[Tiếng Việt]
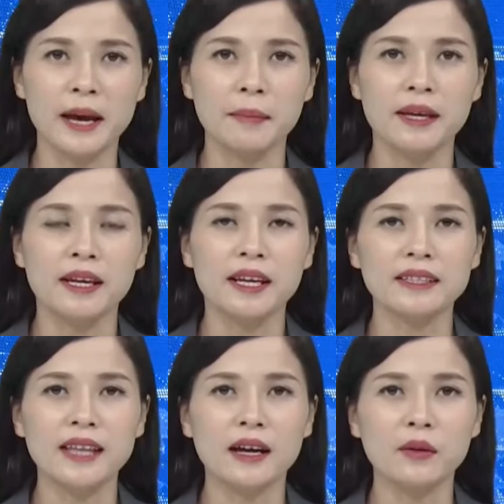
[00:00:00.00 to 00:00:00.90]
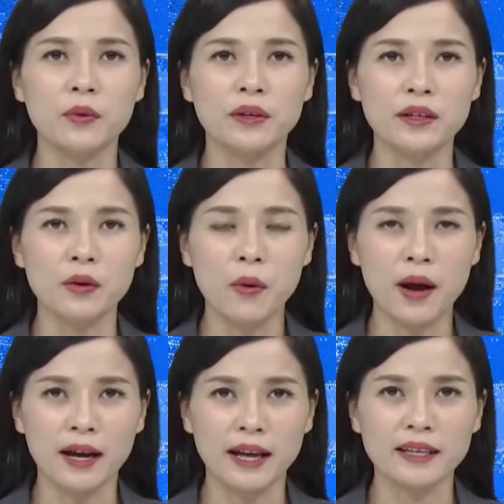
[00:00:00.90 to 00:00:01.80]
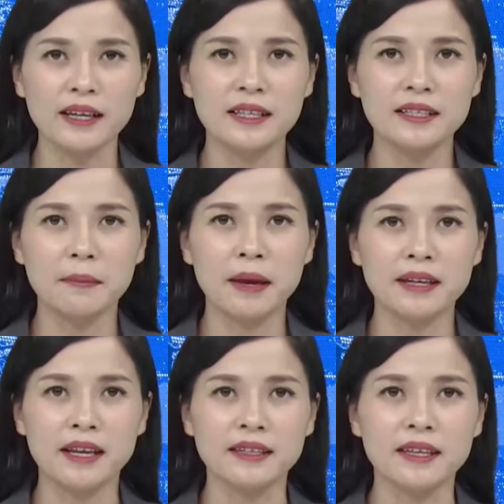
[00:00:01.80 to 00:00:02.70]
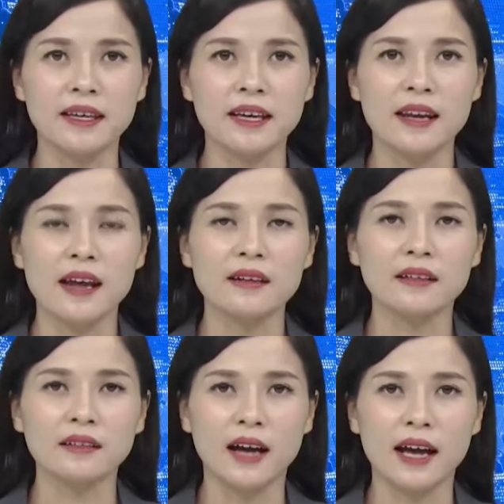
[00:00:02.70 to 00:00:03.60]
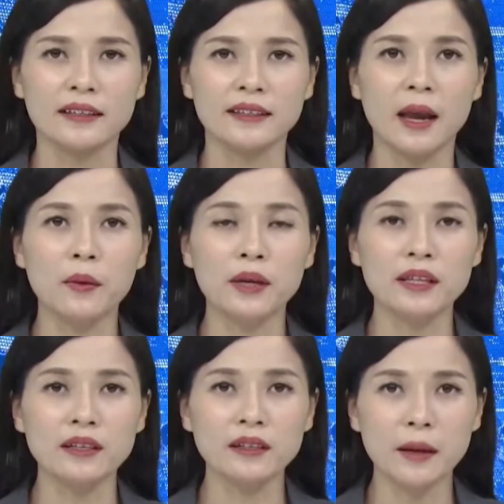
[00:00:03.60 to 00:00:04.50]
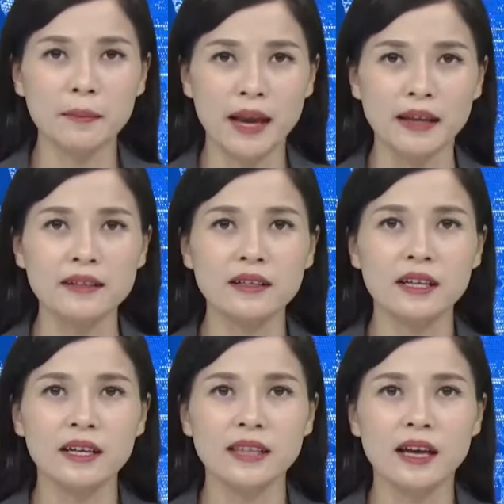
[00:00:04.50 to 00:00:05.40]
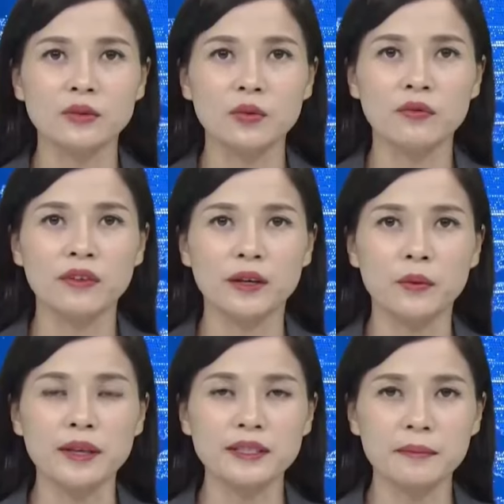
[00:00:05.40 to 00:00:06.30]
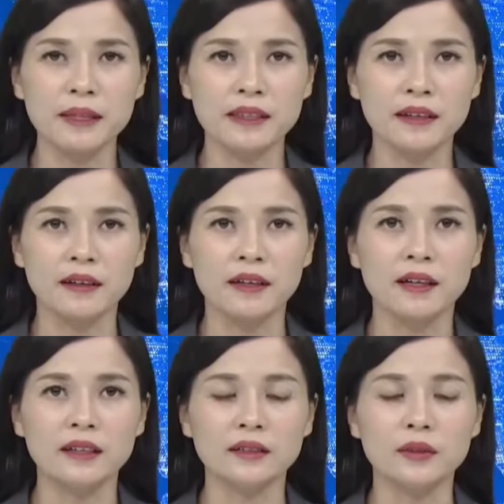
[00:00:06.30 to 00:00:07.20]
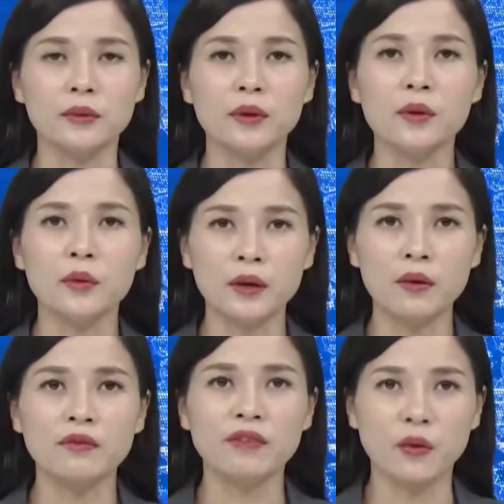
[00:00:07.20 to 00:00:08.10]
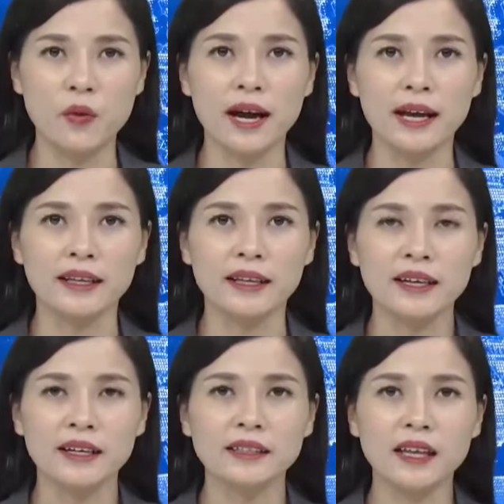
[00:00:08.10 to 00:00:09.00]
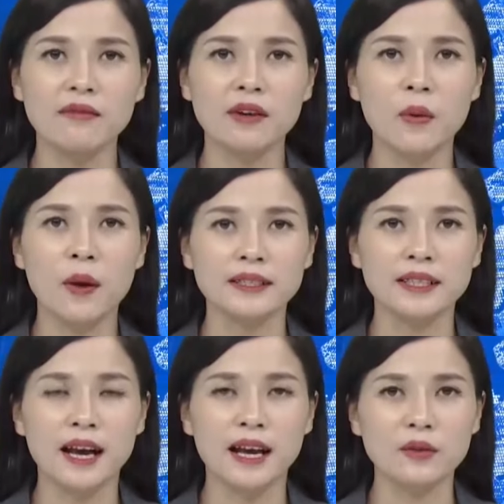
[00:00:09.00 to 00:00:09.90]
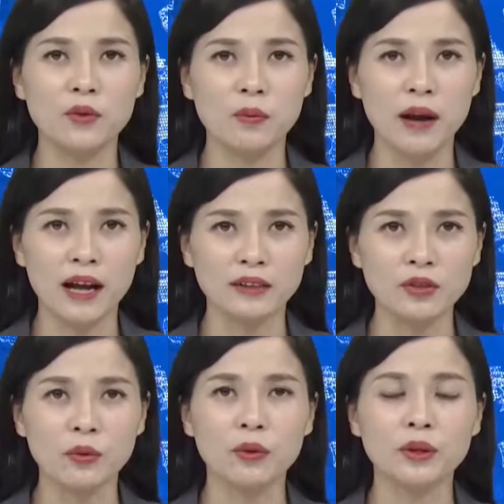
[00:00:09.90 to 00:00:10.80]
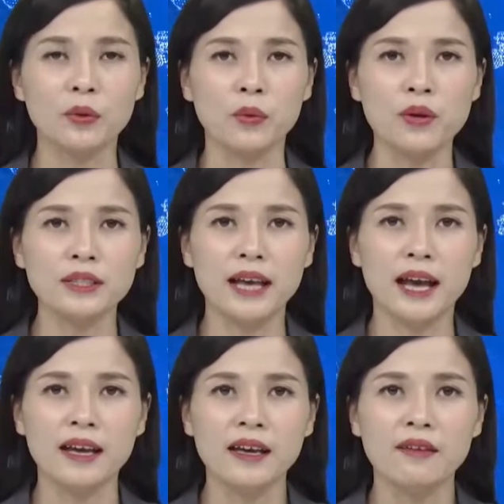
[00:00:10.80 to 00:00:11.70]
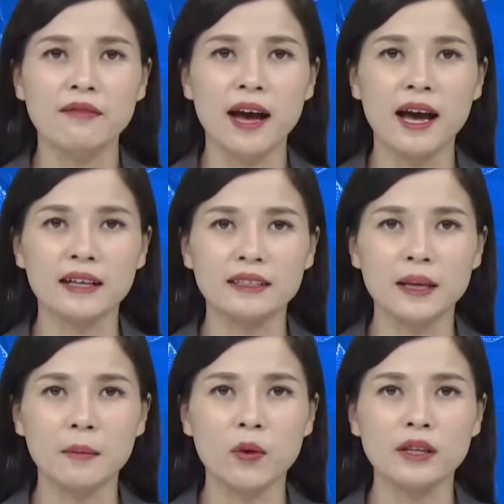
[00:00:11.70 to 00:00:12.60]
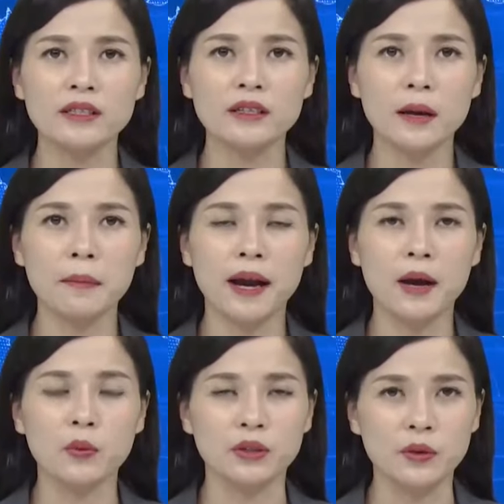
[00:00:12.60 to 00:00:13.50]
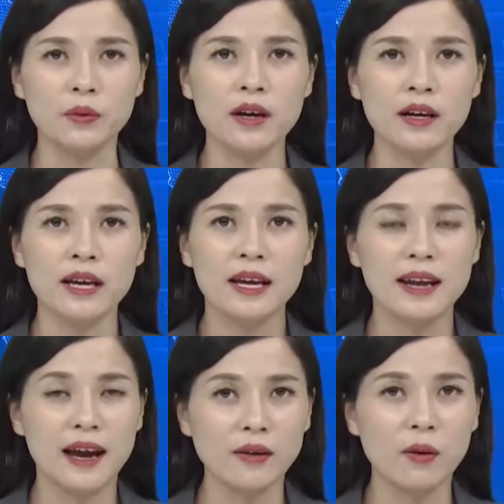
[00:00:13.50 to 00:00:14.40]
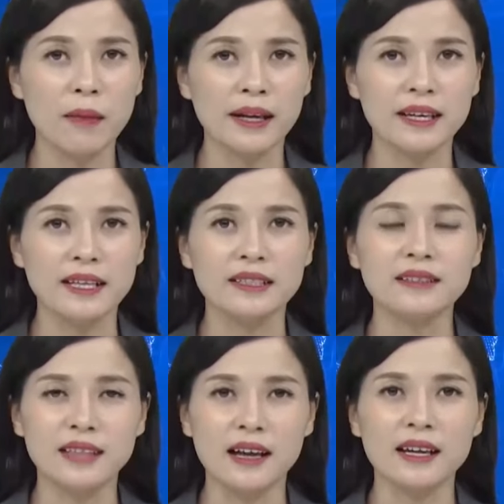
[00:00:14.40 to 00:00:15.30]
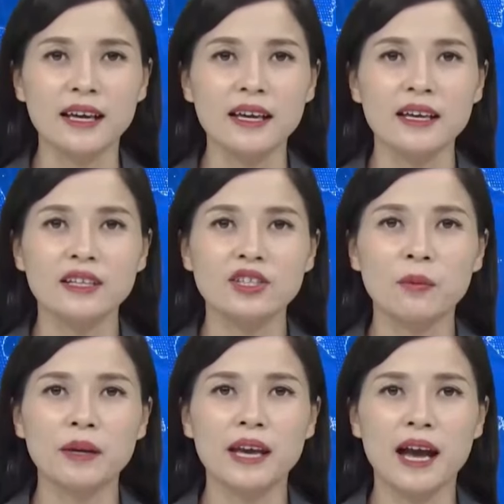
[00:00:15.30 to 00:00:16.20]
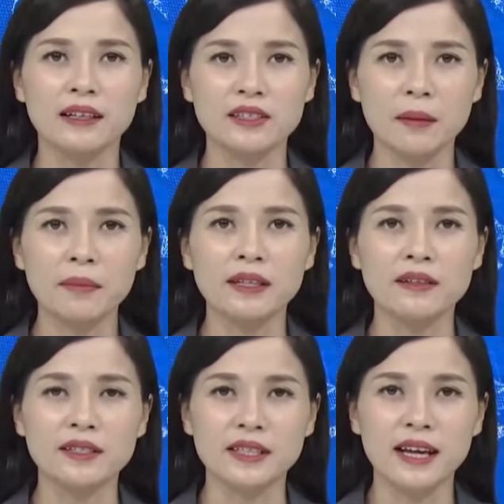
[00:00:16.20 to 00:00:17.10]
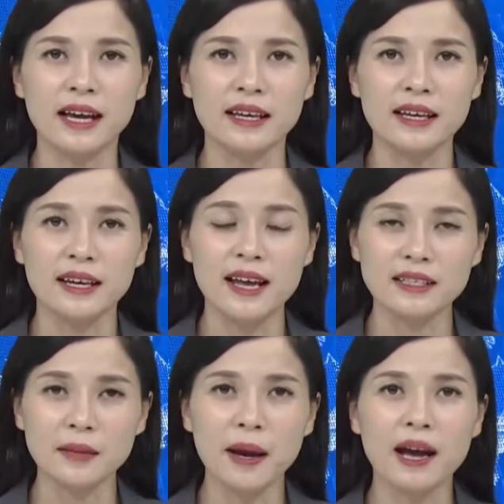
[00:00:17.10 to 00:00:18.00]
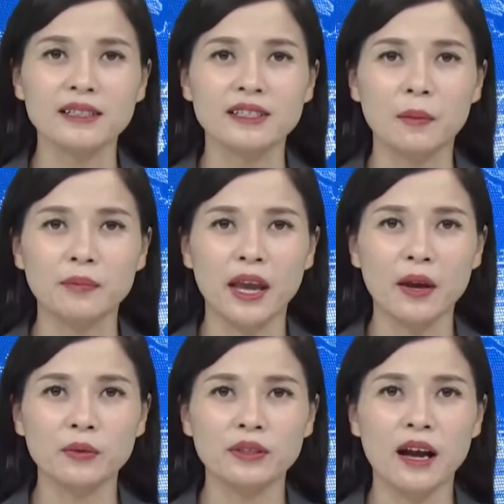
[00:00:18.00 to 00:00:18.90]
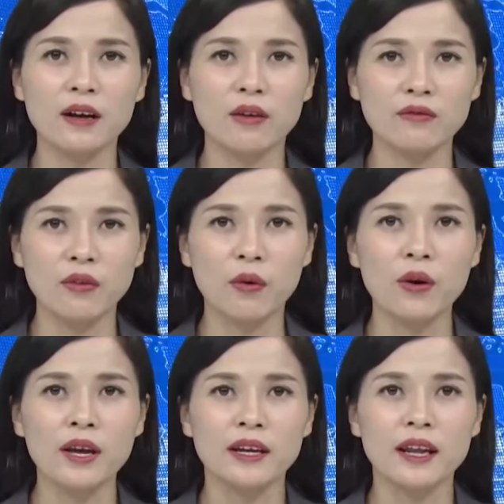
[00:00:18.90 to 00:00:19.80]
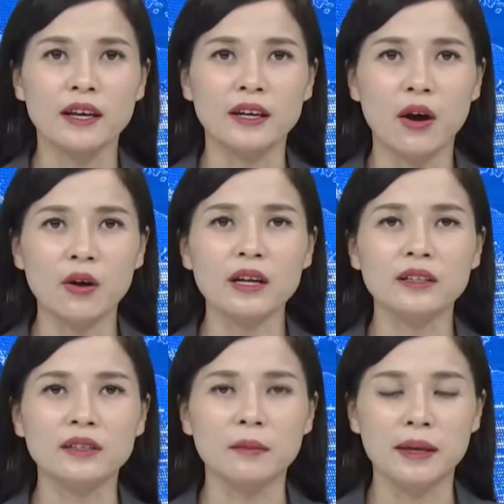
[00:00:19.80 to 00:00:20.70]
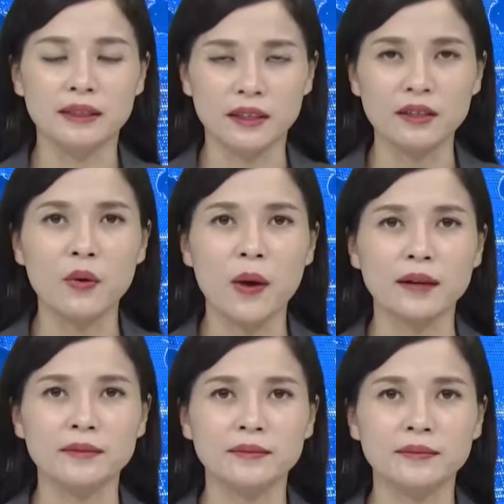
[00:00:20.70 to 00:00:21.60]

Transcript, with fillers: Nam, lễ tang của nữ Hoàng Anh Elizabeth đệ nhị đã được cử hành theo nghi thức cấp nhà nước tại tu viện Westminster ở thủ đô London, Vương quốc Anh. Các thành viên Hoàng gia Anh cùng hàng chục nguyên thủ quốc gia và hàng trăm quan chức cấp cao của nhiều nước đã có mặt để dự tang lễ, trong khi hàng trăm nghìn người dân Anh đã xếp hàng dọc theo các con phố để nói lời từ biệt tới nữ hoàng.